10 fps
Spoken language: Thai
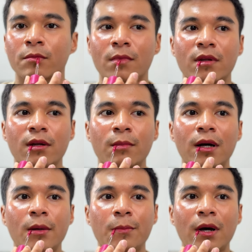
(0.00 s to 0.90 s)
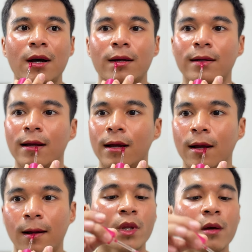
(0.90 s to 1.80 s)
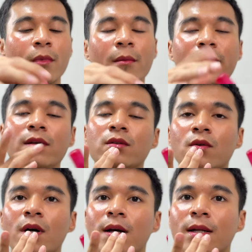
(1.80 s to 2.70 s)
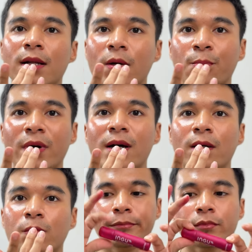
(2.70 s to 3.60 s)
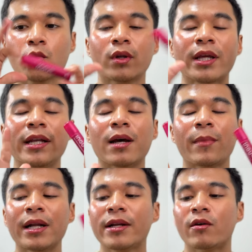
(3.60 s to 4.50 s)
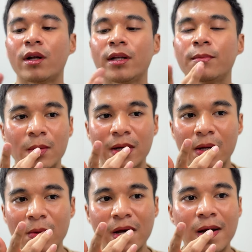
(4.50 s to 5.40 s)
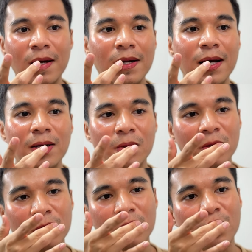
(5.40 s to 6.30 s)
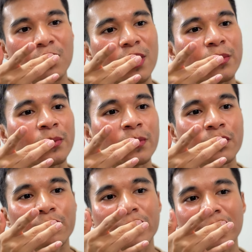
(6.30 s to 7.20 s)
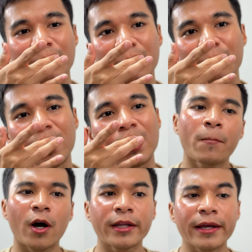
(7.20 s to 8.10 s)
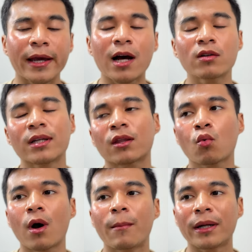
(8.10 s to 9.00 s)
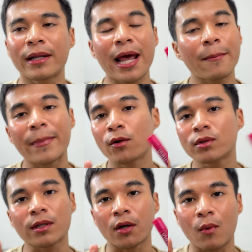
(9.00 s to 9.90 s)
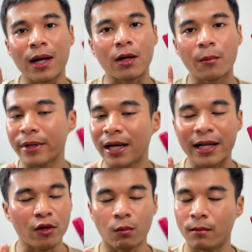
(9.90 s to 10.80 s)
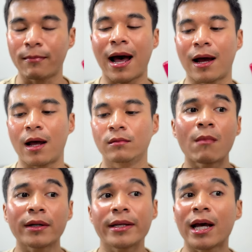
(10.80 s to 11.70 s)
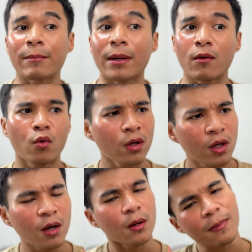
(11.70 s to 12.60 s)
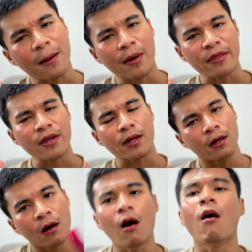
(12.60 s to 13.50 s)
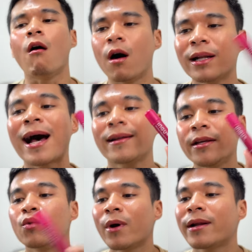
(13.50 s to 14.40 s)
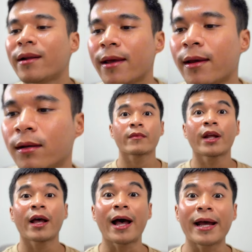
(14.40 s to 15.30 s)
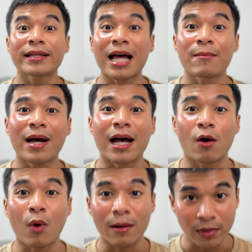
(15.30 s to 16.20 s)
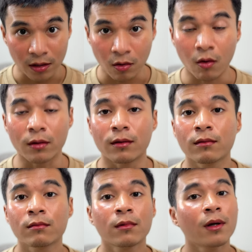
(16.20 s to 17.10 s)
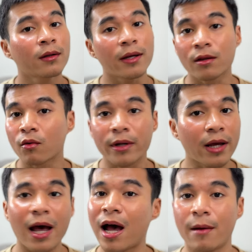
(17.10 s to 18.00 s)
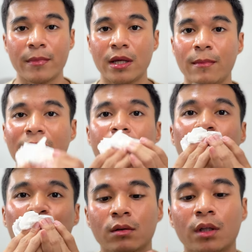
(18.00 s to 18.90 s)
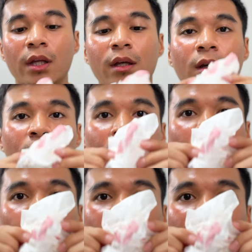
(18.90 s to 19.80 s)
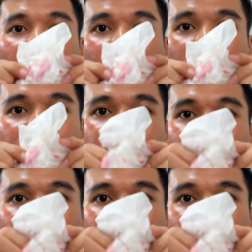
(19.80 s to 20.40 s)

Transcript: มันสบายปากนะมันไม่ได้รู้สึกว่าหนักปากตัวทิศเนี่ยไม่ได้เหนียวทะลิปสบายปากทาแล้วไม่รู้สึกว่าแบบมีริบบนปากพอทิ้งให้เขาเซตตัวมันแทบไม่รู้สึกเลยว่าเรามีอะไรอยู่บนปากบางทีหันไปแบบอุ๊ยทำไมปากมีสีอ๋อทาทิ้นไว้นั่นเองใครตามหาความติดทนทิ้นตัวนี้หามีไม่ นี่หลุดออกมาหมดเลย